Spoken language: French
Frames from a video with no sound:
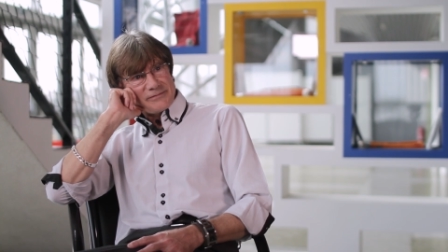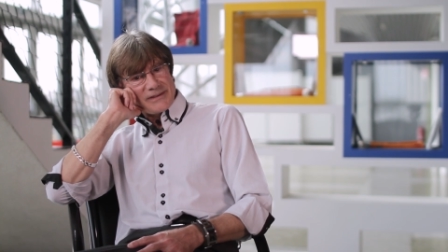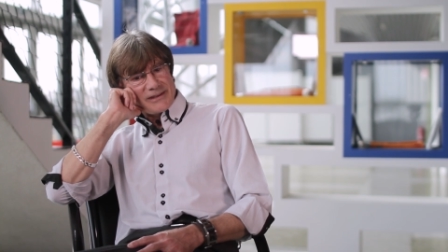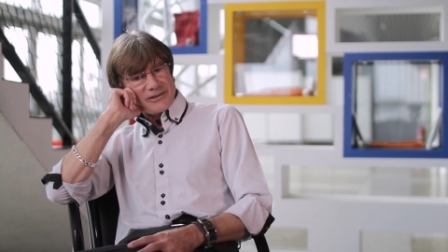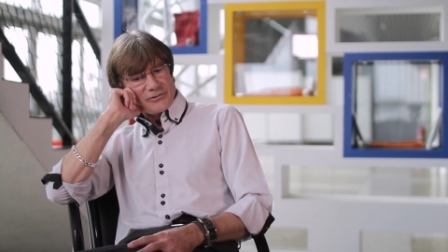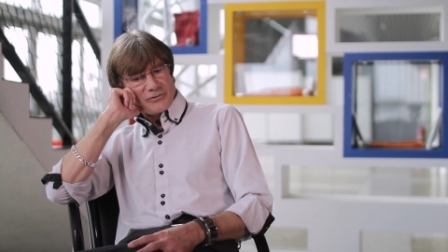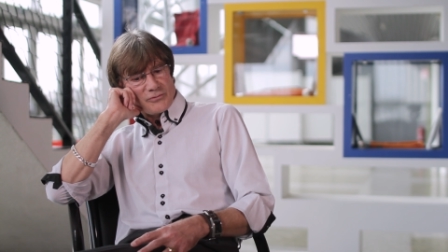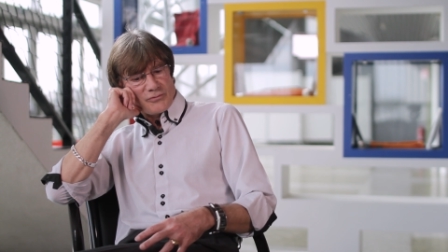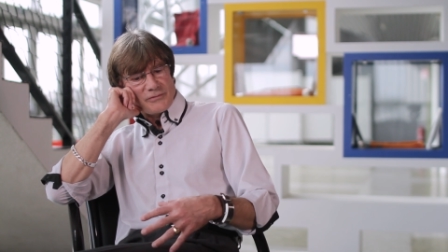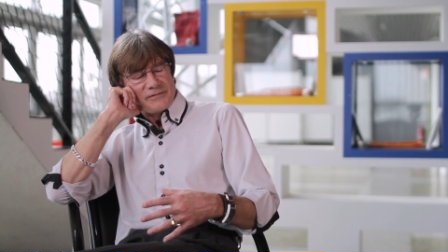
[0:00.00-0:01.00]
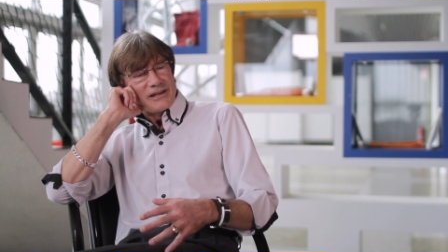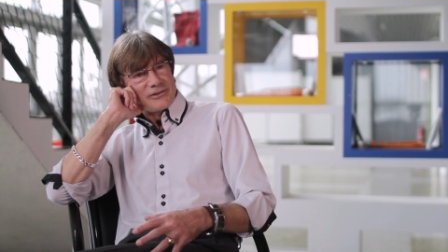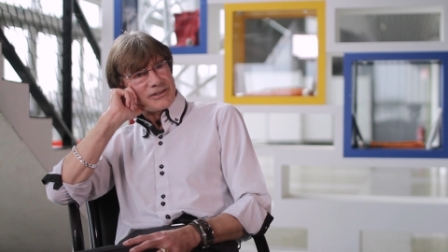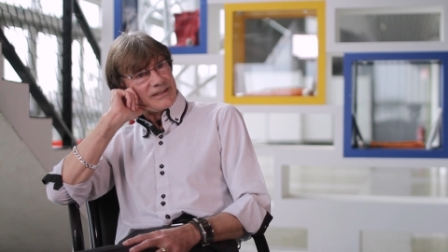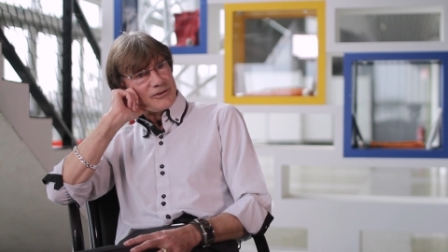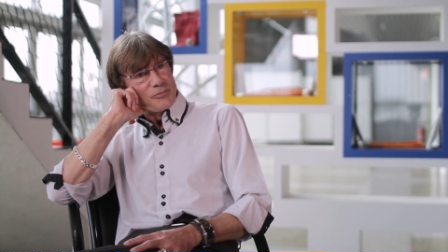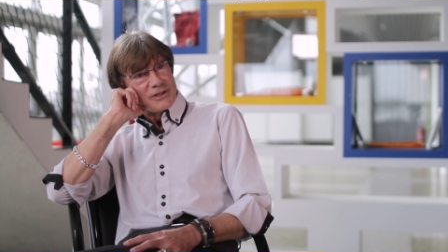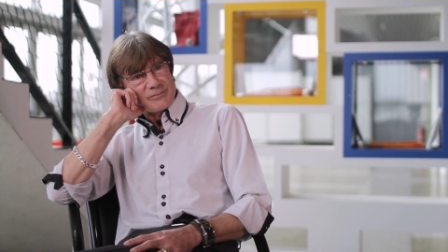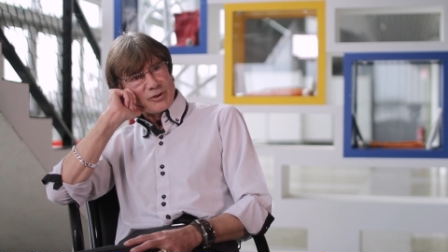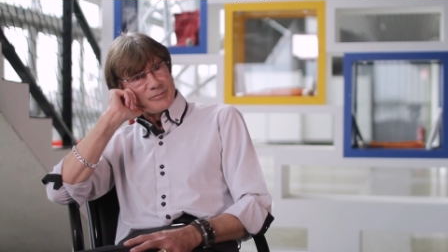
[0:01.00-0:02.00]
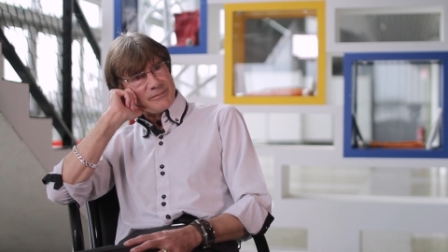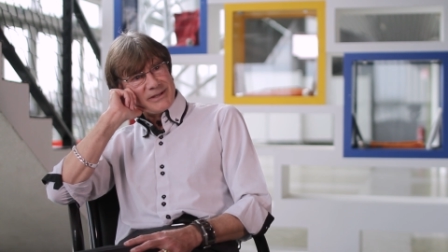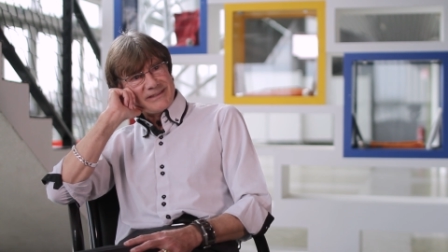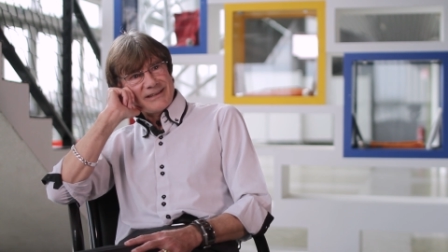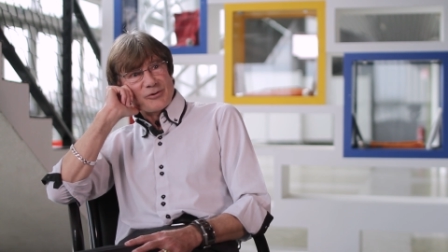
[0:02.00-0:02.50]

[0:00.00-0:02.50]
C'est une ville qui est complètement emblématique,